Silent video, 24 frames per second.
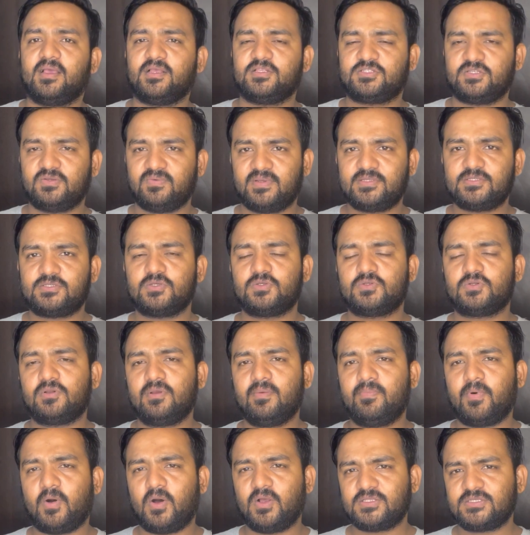जीवन से जुड़ी
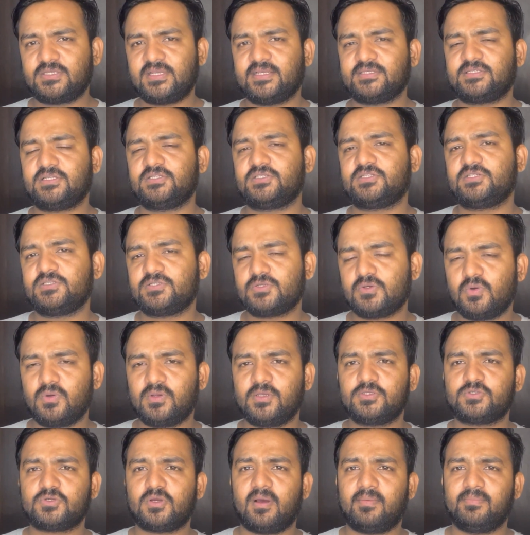बहुत सी ऐसी चीज़ें
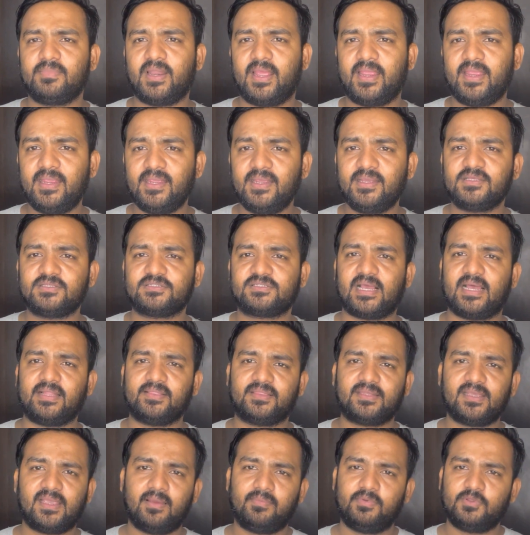होंगी जो हम नहीं
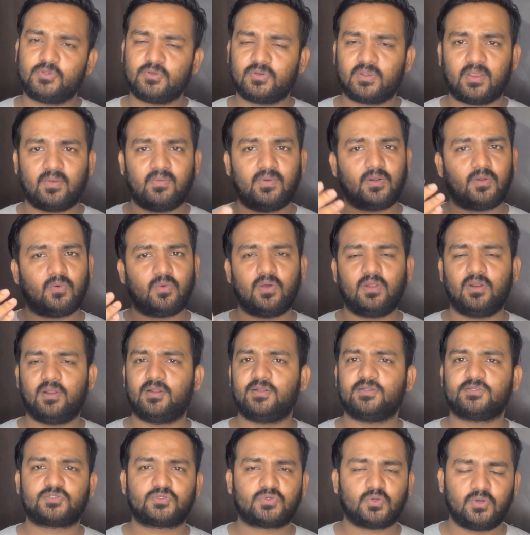जानते हैं अभी तो केवल
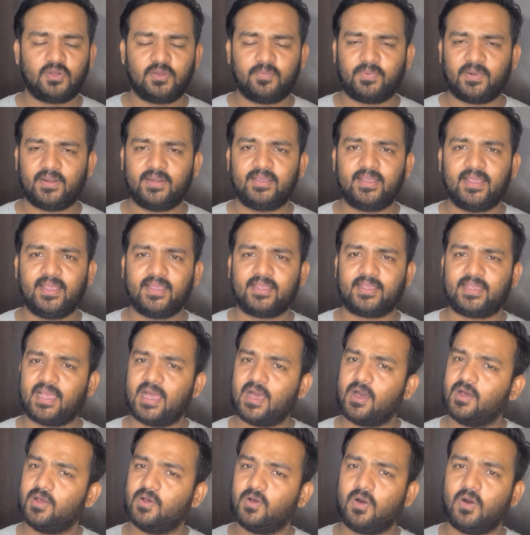ओवरऑल स्टोरी पड़ी है क्या
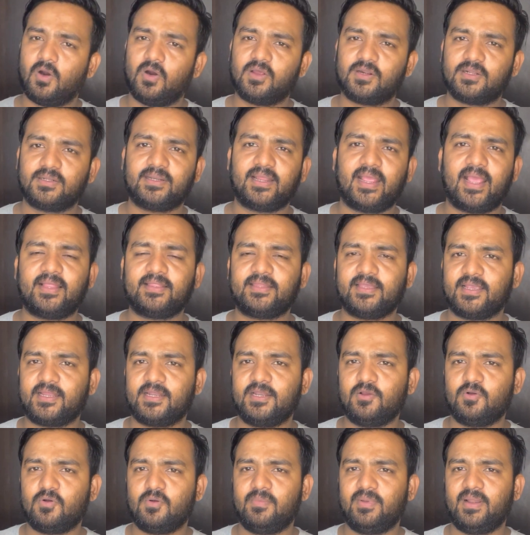और नया
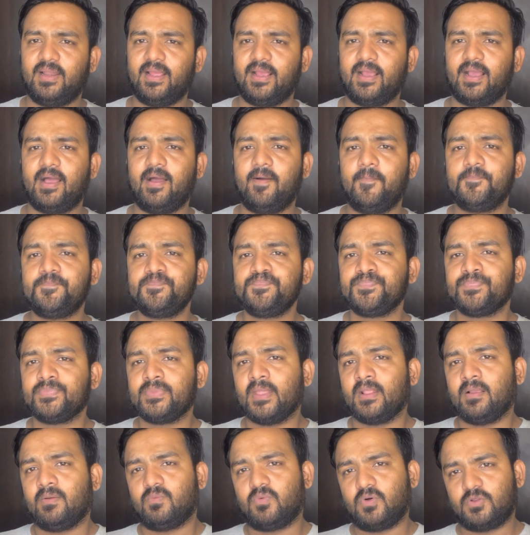देखने को मिलेगा
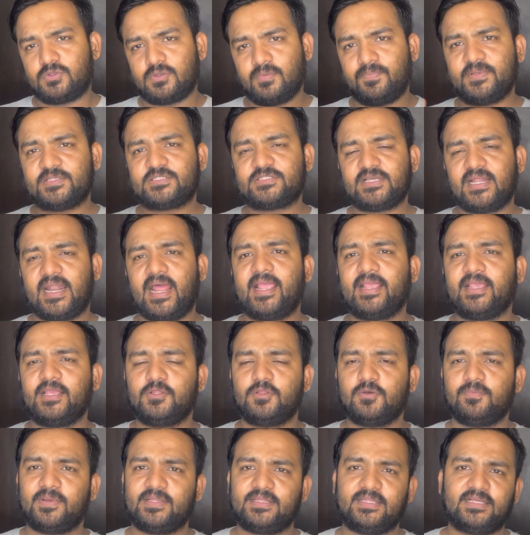वो तो पिक्चर आएगी
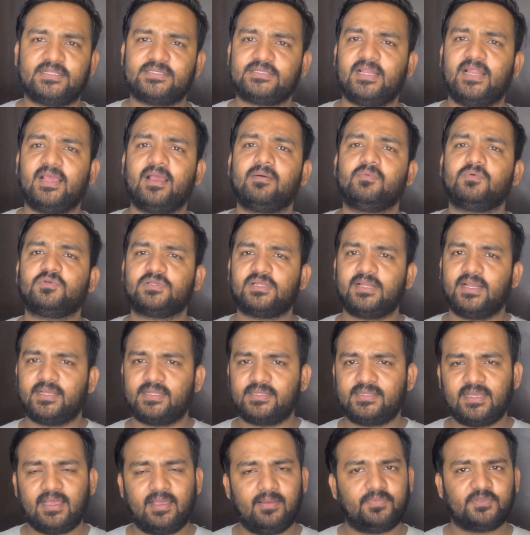तो पता चलेगा मुझे
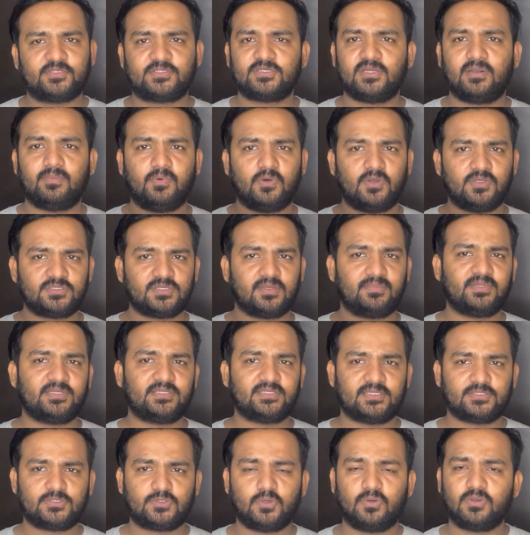लगता है पिक्चर बहुत
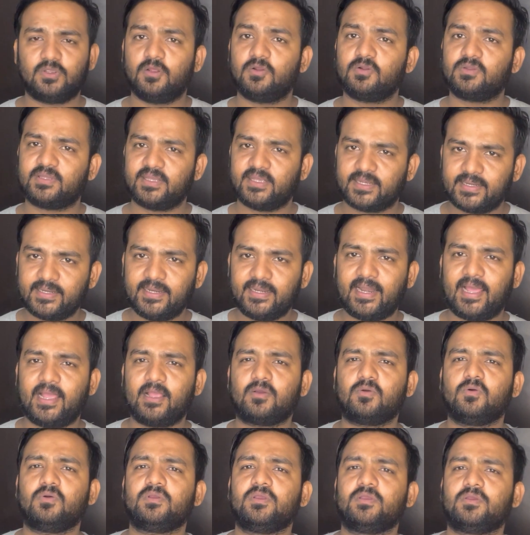ज़बरदस्त होगी और देखने
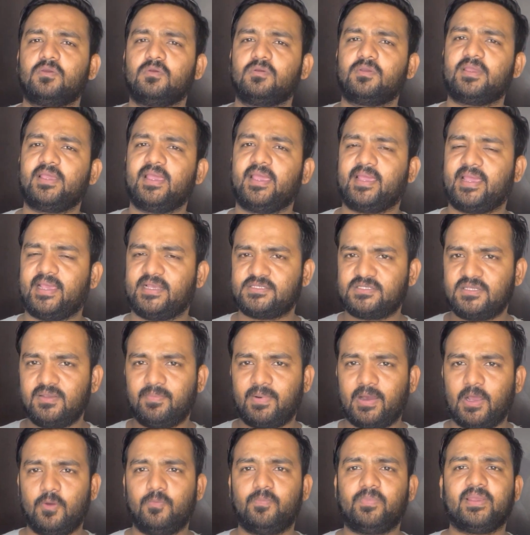लायक होगी क्योंकि एक ऐसी
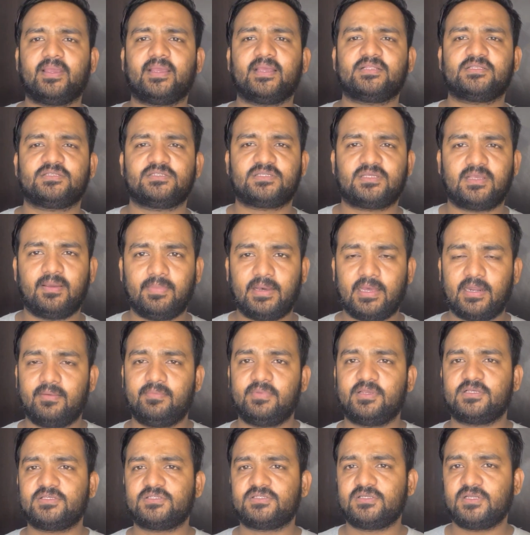बायोपिक है जिसके बारे
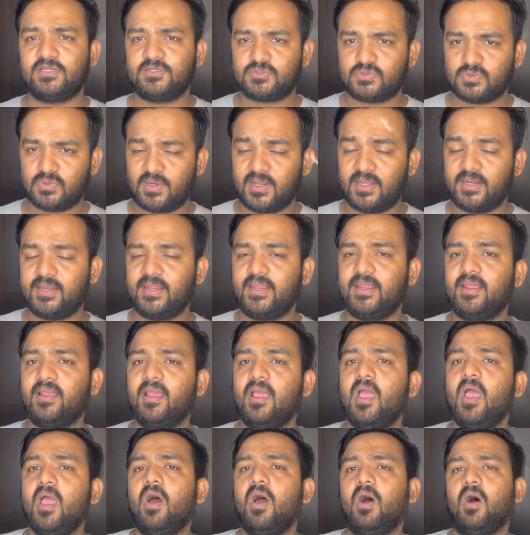में किसी ने सुना नहीं
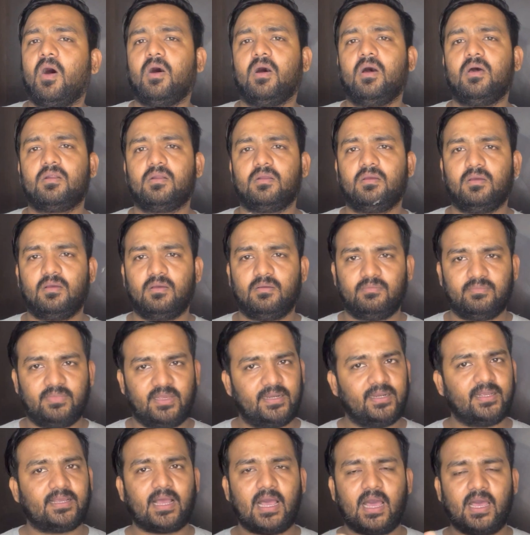और
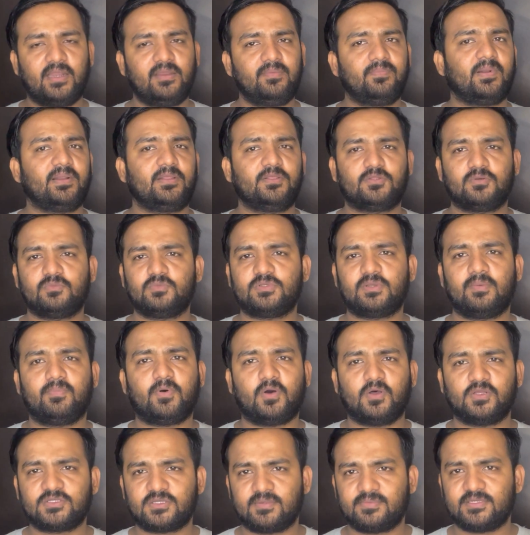मैंने कहानी पढ़ी तो मुझे
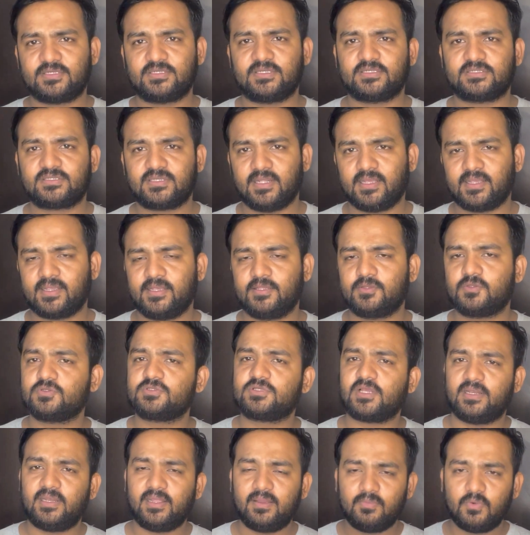बहुत ज़बरदस्त लगी तो
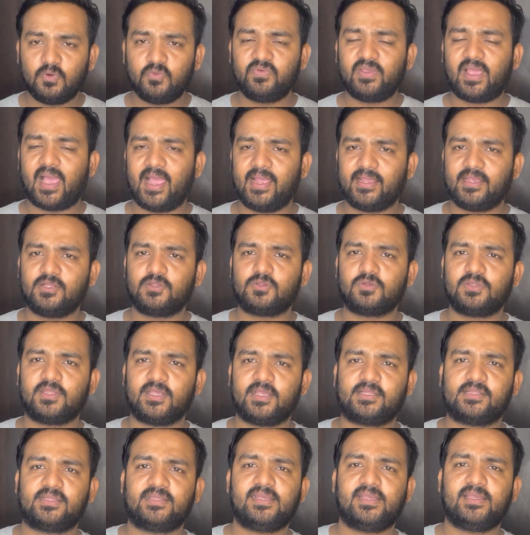चलिए मूवी आएगी तो
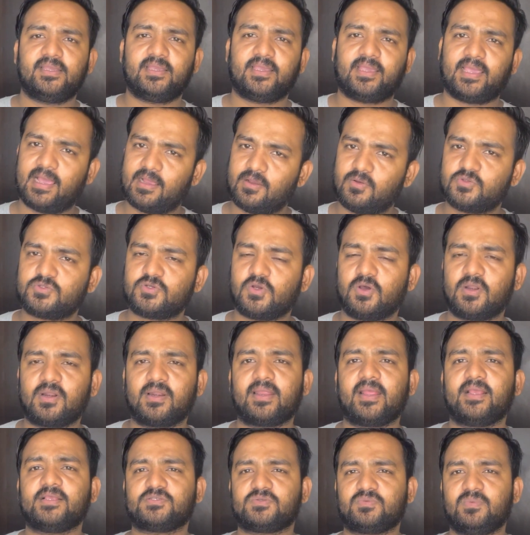देखते हैं कि क्या कुछ और
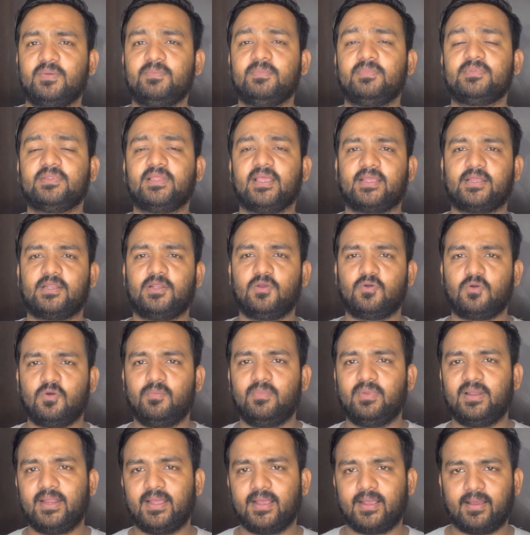नया इसमें देखने को
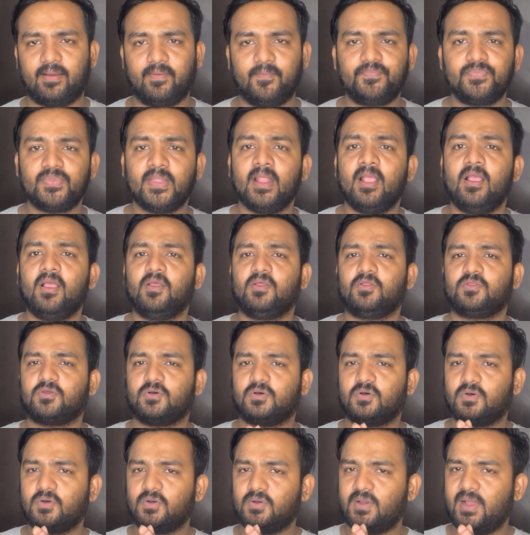मिलेगा तो
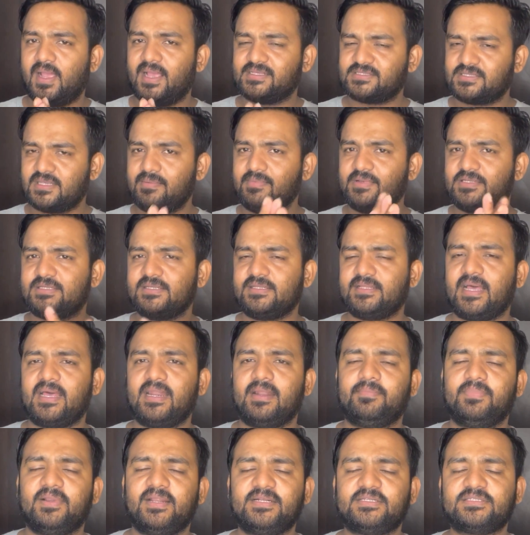ऐसी मज़ेदार
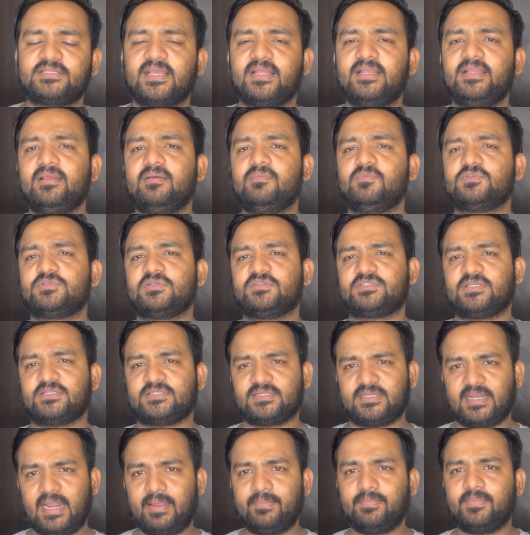अपडेट्स के लिए मुझे
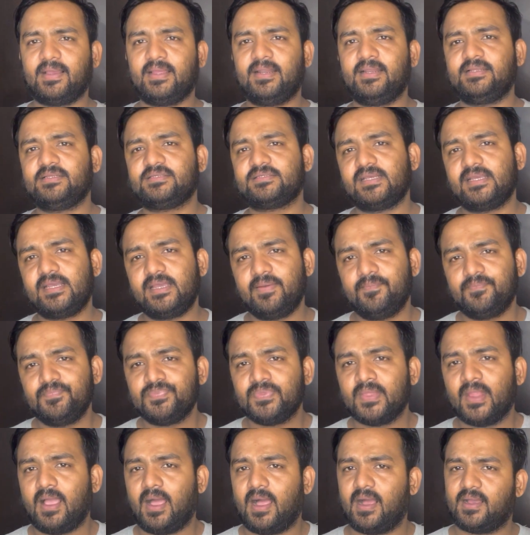सब्सक्राइब कर लीजिए
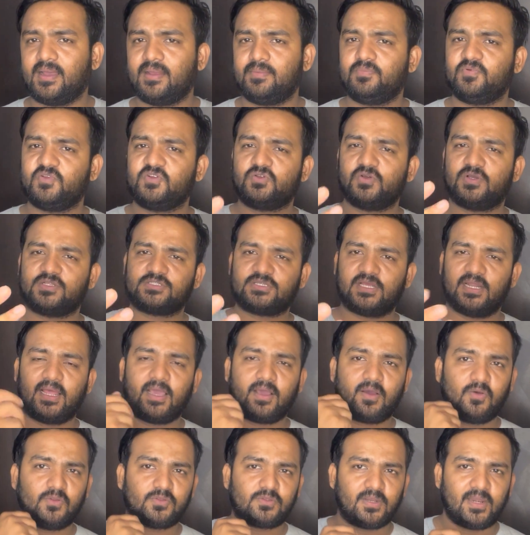अगर वीडियो अच्छा
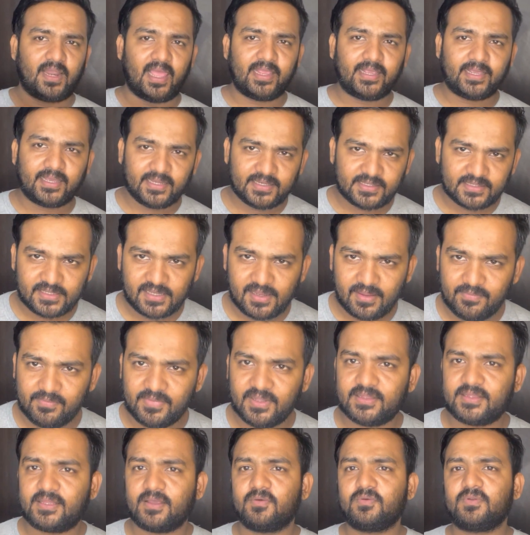लगा हो तो लाइक कर दीजिए
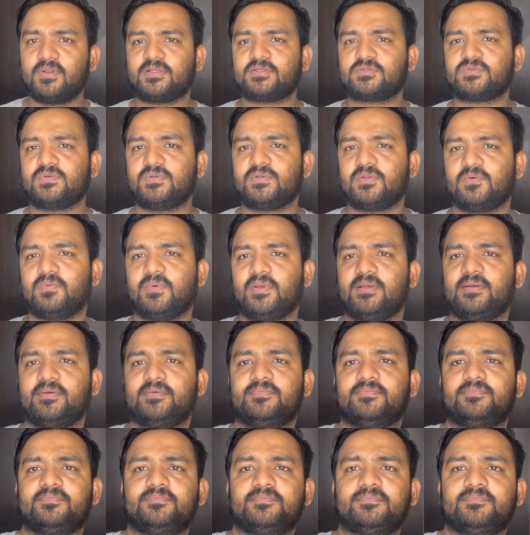मिलता हूँ नेक्स्ट वीडियो में